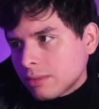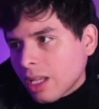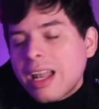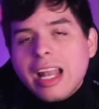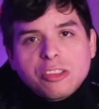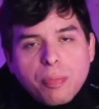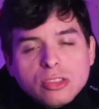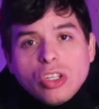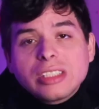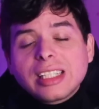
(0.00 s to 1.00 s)
las
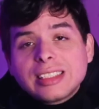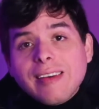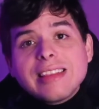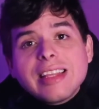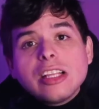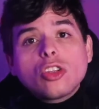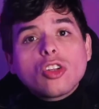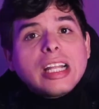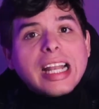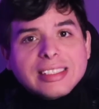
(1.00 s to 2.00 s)
personas que estaban dentro
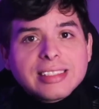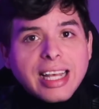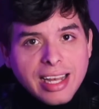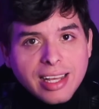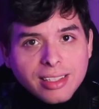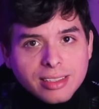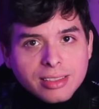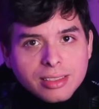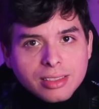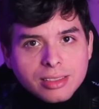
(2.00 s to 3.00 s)
de la sala
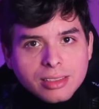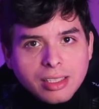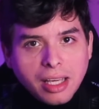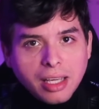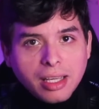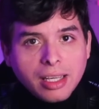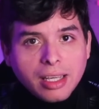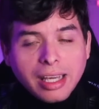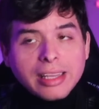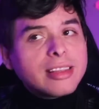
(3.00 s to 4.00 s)

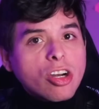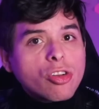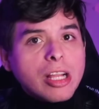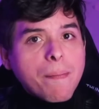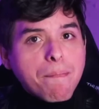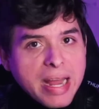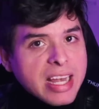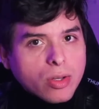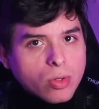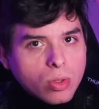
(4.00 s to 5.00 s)
eh, entraron en
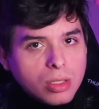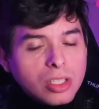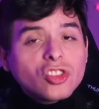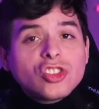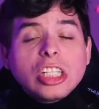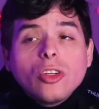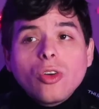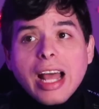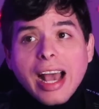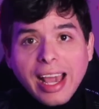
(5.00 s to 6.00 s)
pánico, sino
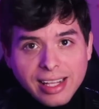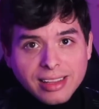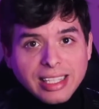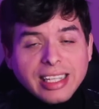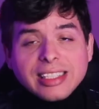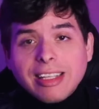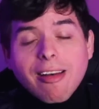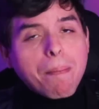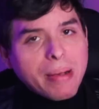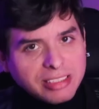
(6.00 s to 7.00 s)
la gente que
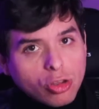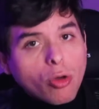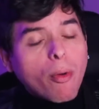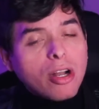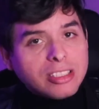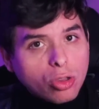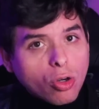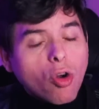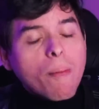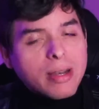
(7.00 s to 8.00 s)
estaba paseando por el
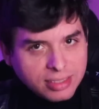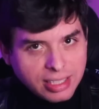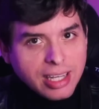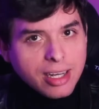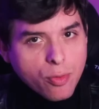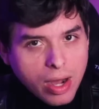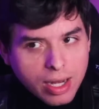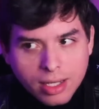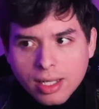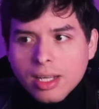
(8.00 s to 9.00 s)
centro comercial
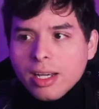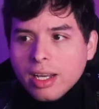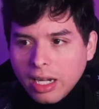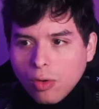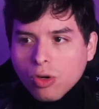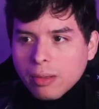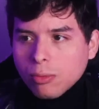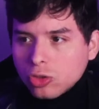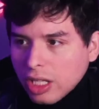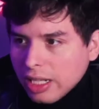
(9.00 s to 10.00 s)
igual.
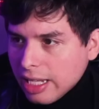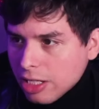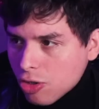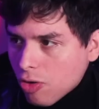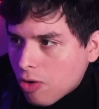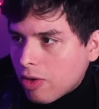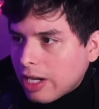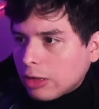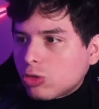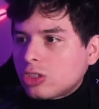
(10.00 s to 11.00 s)
Recordemos que de hecho
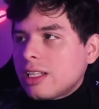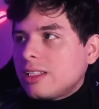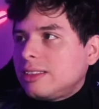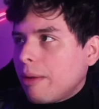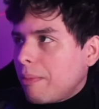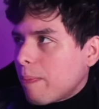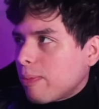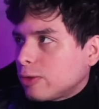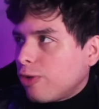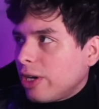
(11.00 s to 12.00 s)
14 de diciembre
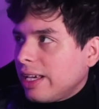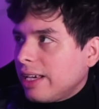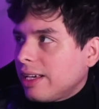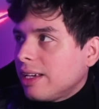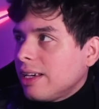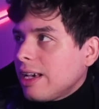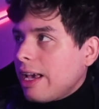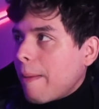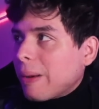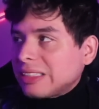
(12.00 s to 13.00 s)
pues fue
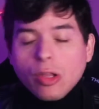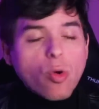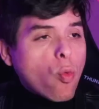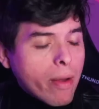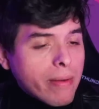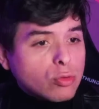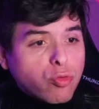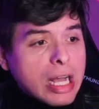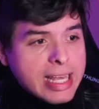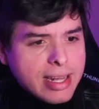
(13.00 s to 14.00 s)
el pasado jueves,
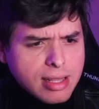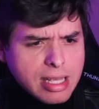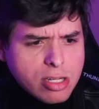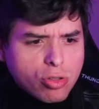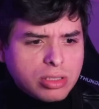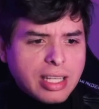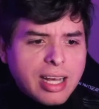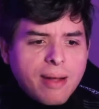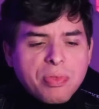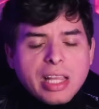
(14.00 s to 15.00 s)
fue ayer de hecho
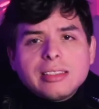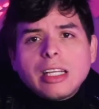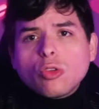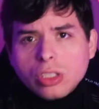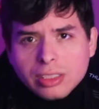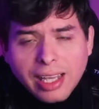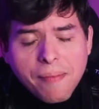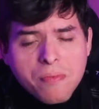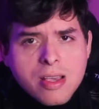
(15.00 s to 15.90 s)
esta, noticia.